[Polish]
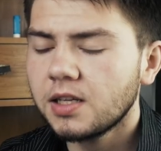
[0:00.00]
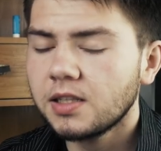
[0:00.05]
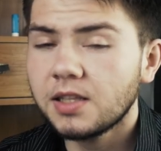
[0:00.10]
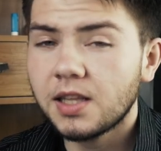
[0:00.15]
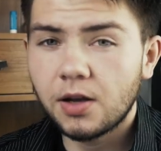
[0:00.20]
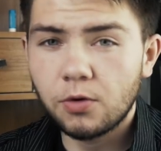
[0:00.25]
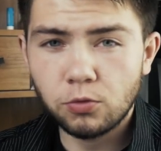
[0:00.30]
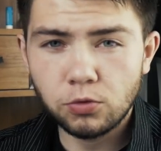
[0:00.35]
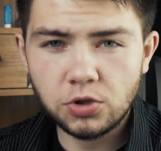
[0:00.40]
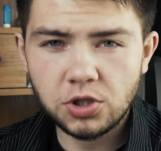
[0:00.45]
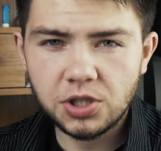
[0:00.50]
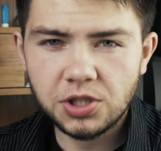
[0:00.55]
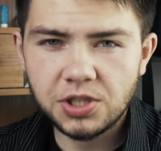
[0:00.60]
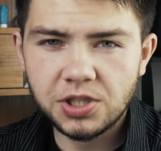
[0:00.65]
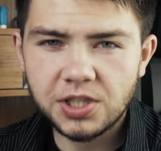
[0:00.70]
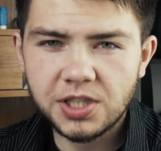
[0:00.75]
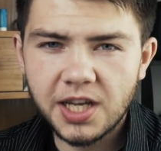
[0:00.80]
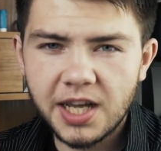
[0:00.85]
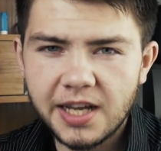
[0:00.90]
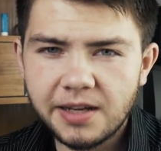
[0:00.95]
nauczyć
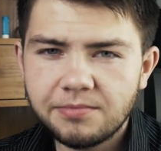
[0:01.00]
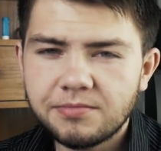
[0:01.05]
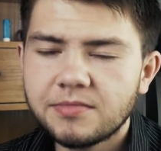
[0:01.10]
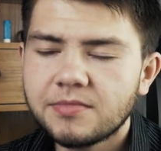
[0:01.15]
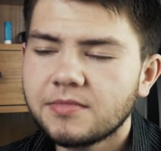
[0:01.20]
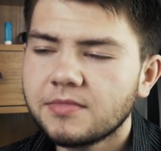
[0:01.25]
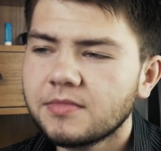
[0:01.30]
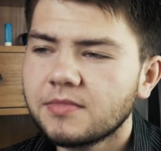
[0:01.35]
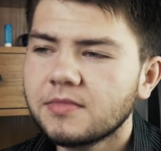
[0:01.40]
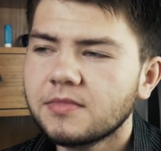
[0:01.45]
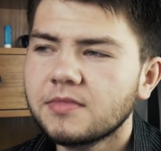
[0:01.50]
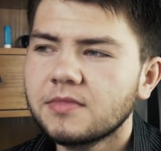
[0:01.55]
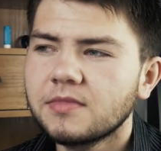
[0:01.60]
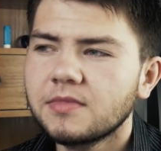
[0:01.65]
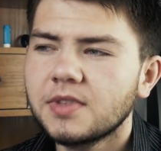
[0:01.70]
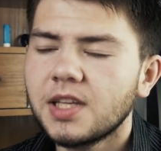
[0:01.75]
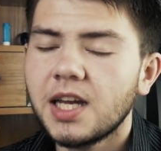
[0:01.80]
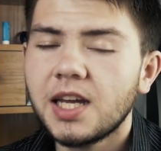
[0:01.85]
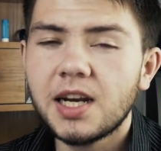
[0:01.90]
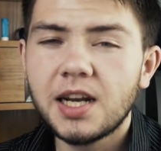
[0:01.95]
się
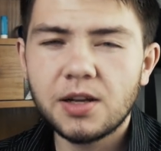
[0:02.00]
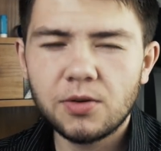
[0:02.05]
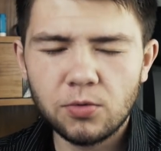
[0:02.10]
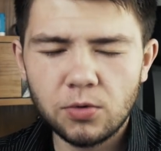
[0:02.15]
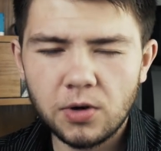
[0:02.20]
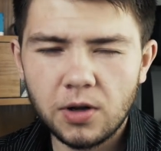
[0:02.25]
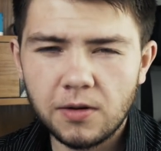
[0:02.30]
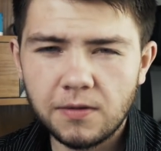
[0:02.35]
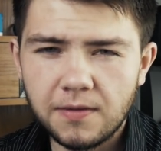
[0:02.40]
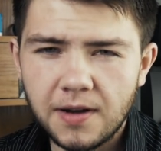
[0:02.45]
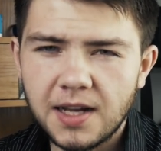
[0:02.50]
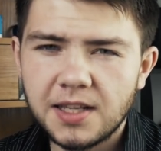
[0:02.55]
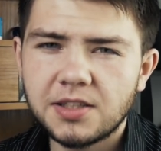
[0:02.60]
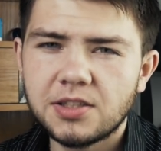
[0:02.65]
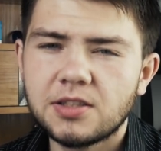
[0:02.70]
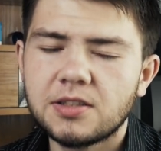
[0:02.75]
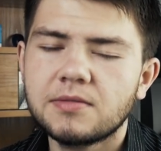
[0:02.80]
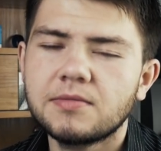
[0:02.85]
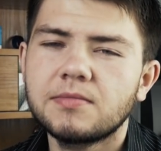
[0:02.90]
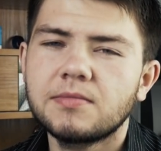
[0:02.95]

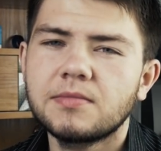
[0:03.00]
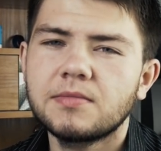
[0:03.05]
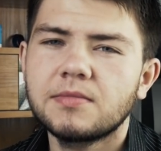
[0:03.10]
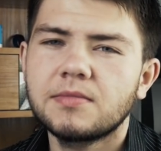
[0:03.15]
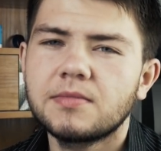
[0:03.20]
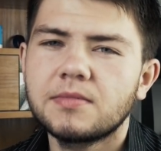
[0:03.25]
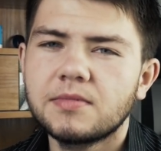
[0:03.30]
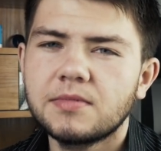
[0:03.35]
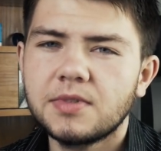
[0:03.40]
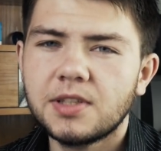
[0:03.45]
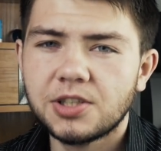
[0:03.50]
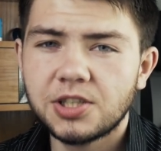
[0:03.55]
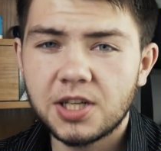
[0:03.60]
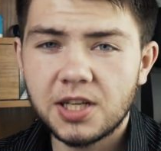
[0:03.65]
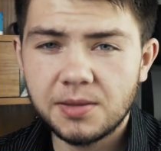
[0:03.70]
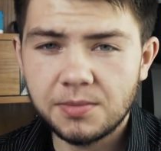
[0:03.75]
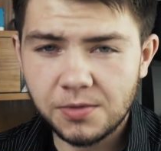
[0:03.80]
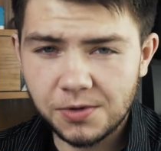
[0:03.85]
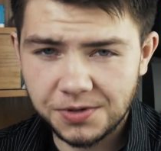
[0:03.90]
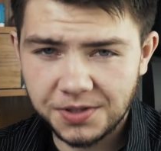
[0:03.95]
regulować nasze
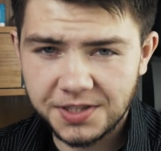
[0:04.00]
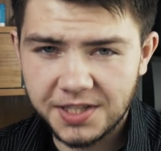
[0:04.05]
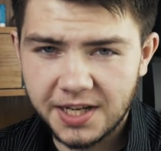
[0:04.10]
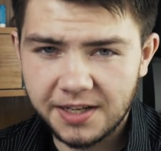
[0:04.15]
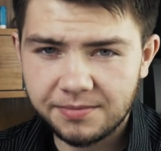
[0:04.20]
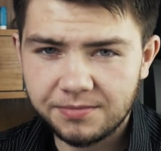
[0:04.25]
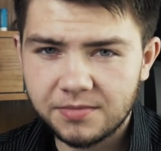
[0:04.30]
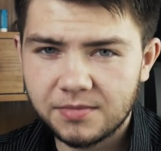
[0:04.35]
emocje.